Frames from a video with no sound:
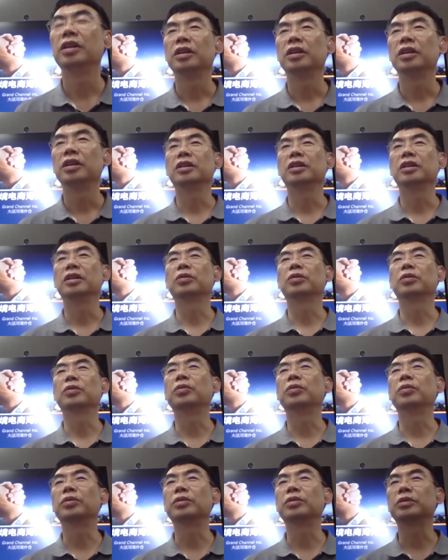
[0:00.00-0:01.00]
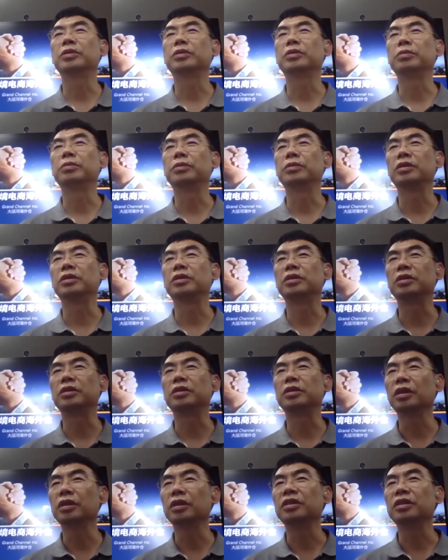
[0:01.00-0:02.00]
呃
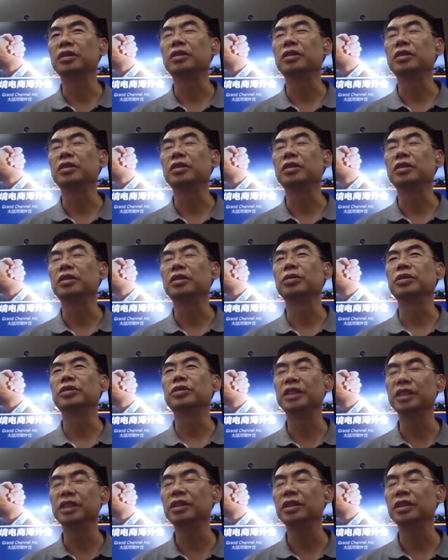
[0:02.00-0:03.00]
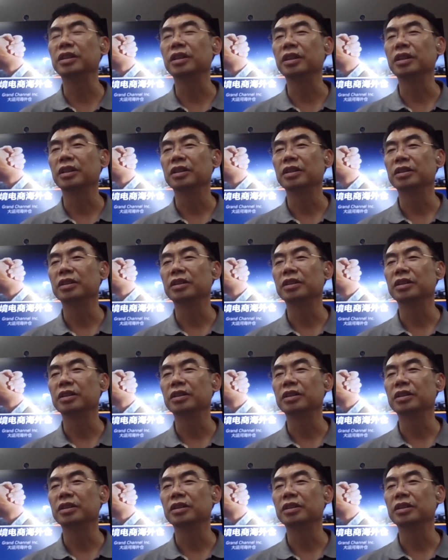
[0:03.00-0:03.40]
政治或者是经济的